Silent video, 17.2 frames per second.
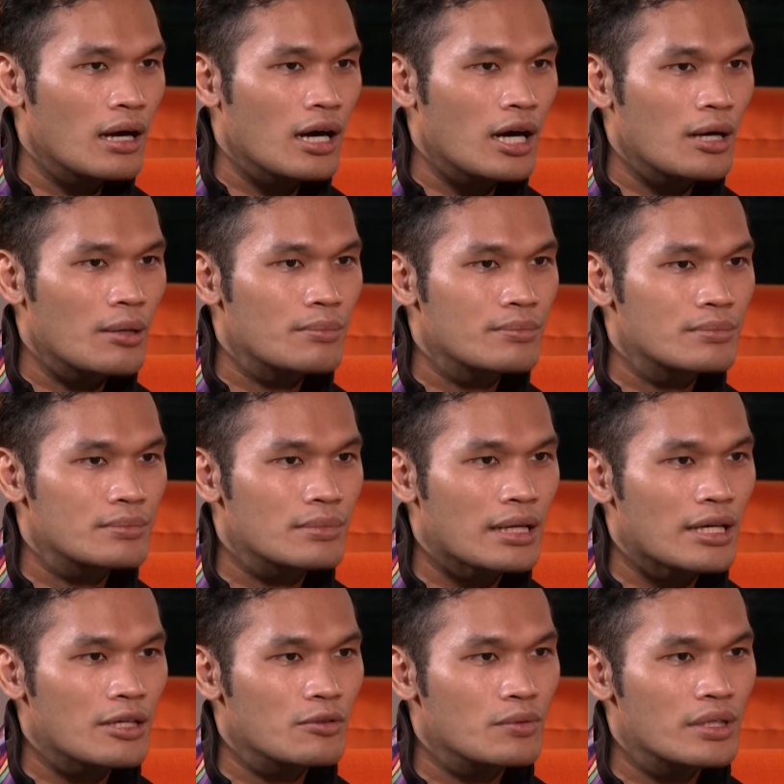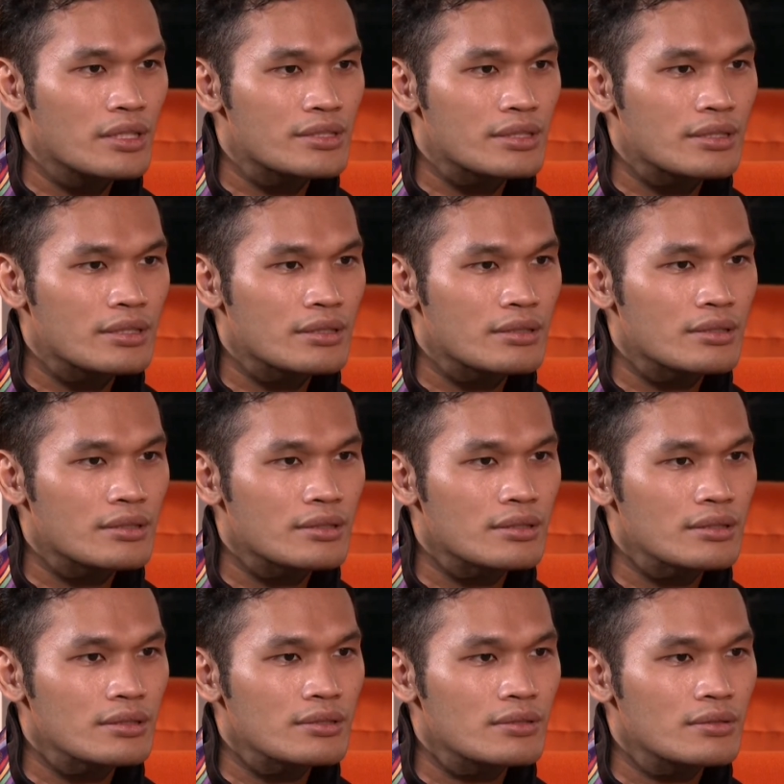um, I wasn't
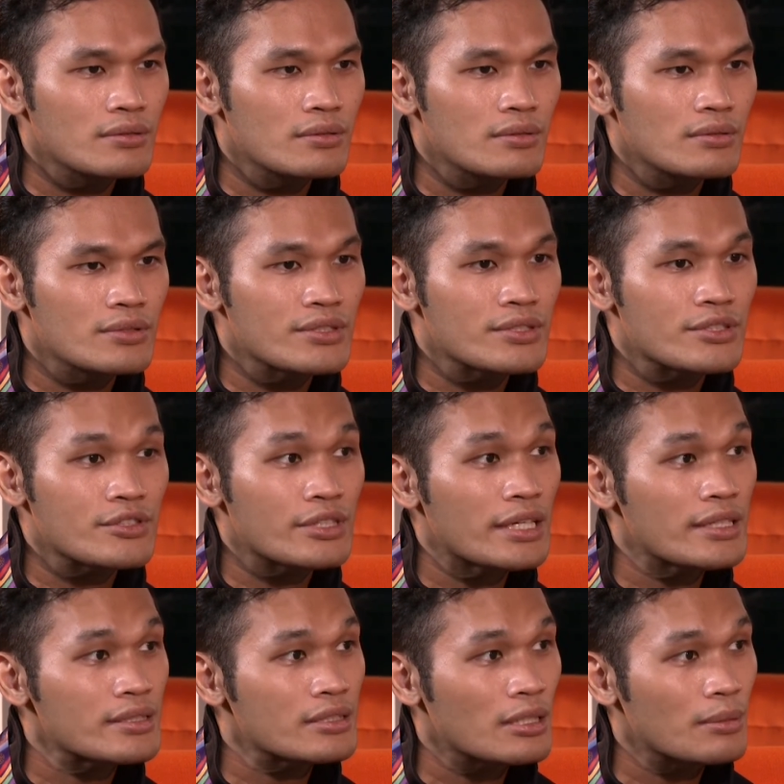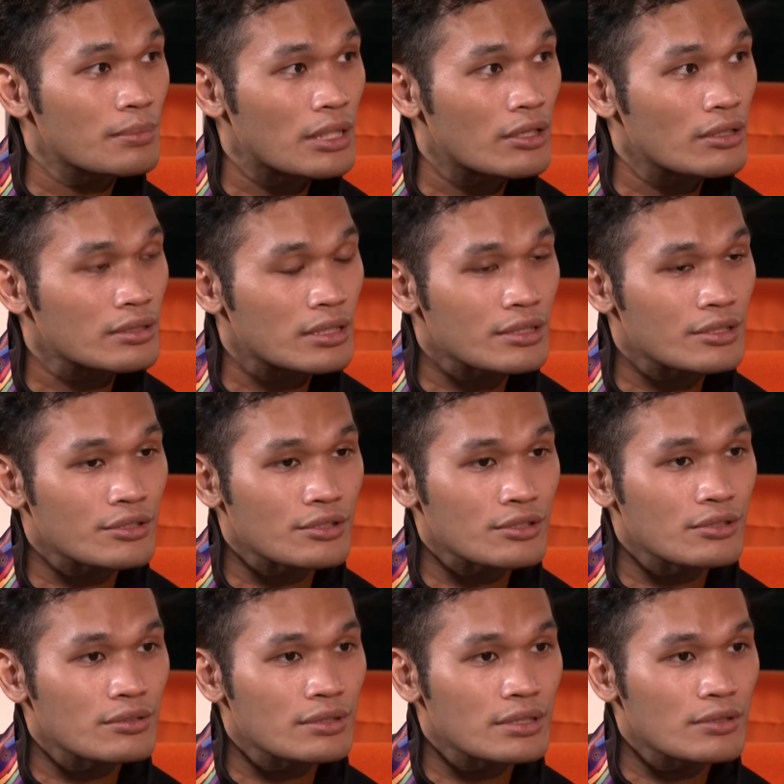oh, stressed about it, you know.